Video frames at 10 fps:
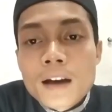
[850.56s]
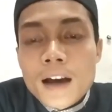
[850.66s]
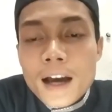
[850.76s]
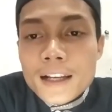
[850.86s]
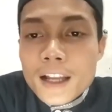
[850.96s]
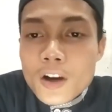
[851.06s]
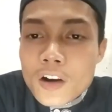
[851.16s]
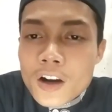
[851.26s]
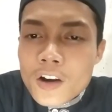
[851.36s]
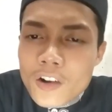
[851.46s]
adalah
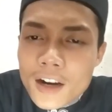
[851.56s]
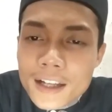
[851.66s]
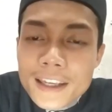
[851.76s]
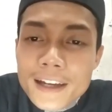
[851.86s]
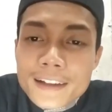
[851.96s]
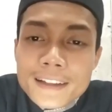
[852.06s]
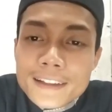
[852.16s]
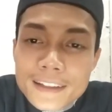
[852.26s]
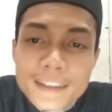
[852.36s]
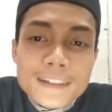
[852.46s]
orang-orang yang
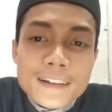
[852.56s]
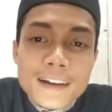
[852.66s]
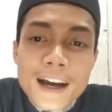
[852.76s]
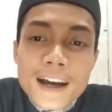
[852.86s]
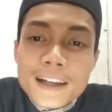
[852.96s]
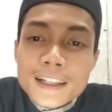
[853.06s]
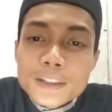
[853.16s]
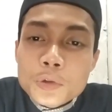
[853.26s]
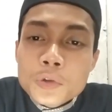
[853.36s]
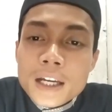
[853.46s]
nanti akan
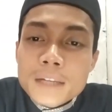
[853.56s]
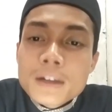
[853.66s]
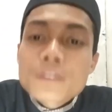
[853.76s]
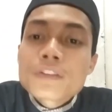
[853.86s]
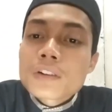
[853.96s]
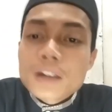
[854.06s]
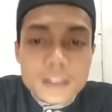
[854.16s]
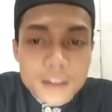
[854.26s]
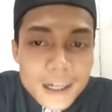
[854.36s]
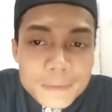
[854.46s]
diturunkan magfirah
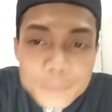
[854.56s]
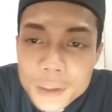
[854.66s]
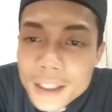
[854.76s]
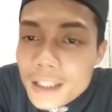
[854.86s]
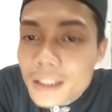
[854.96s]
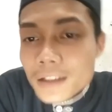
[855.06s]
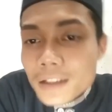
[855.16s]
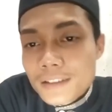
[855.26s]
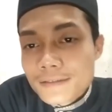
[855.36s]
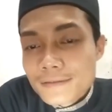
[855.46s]
Allah, ampunan Allah.
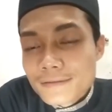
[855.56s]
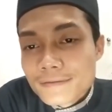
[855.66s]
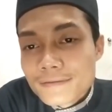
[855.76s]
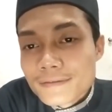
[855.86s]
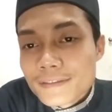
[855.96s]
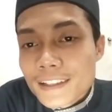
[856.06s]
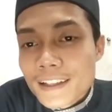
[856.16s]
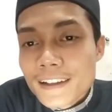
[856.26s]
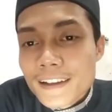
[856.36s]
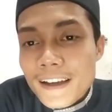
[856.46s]

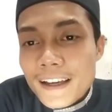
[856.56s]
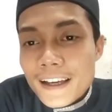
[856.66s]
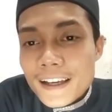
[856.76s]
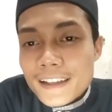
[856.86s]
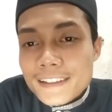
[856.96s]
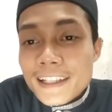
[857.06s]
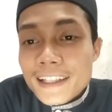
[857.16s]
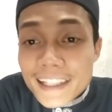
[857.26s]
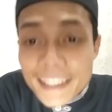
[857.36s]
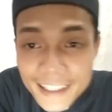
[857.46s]
Ya. Jadi
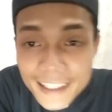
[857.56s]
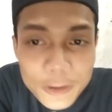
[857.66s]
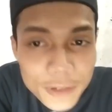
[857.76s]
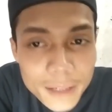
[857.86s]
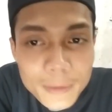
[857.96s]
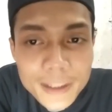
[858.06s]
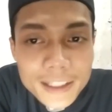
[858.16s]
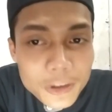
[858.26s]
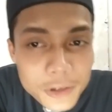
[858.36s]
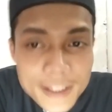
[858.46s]
kan kita ngaku ya banyak
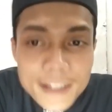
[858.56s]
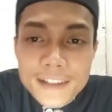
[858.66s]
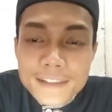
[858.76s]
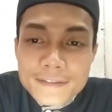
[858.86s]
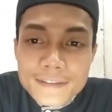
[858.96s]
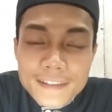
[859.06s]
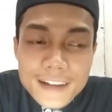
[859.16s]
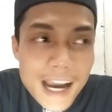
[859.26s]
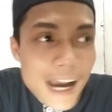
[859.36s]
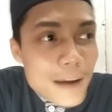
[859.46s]
dosa,
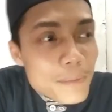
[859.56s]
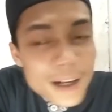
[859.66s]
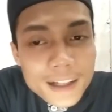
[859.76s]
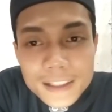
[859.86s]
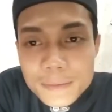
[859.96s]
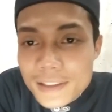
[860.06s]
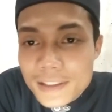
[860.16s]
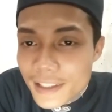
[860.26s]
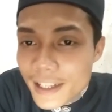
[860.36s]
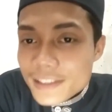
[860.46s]
amalnya
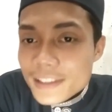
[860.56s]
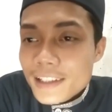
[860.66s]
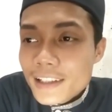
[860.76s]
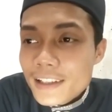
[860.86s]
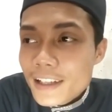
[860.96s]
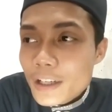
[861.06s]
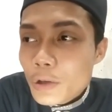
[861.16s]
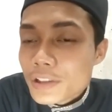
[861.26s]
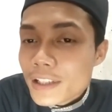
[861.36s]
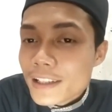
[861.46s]
masih receh,
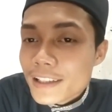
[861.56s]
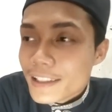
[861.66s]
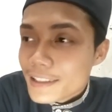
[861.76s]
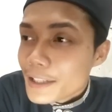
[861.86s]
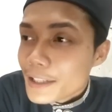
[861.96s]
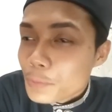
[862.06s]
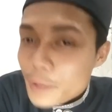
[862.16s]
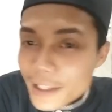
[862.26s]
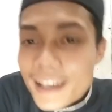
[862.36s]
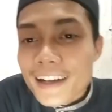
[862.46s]
dosa kita tuh
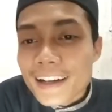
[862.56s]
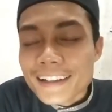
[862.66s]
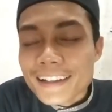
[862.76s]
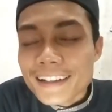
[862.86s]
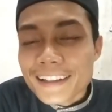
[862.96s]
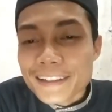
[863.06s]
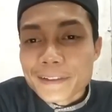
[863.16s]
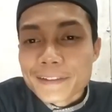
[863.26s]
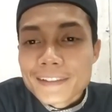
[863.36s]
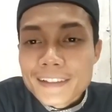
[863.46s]
miliaran gitu.
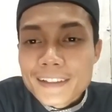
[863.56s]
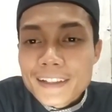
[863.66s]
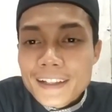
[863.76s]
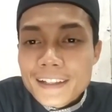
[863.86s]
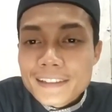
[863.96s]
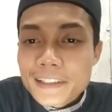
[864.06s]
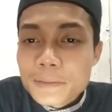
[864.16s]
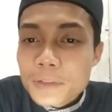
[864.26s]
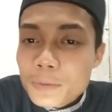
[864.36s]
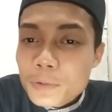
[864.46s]
Jadi
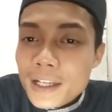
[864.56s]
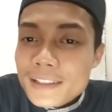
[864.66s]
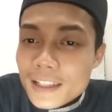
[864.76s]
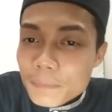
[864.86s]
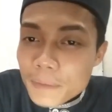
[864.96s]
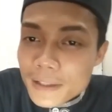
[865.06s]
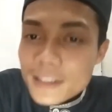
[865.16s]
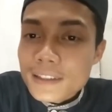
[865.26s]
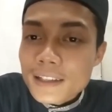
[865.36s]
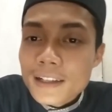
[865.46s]
mudah-mudahan selepas
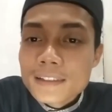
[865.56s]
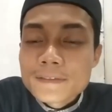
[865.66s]
kita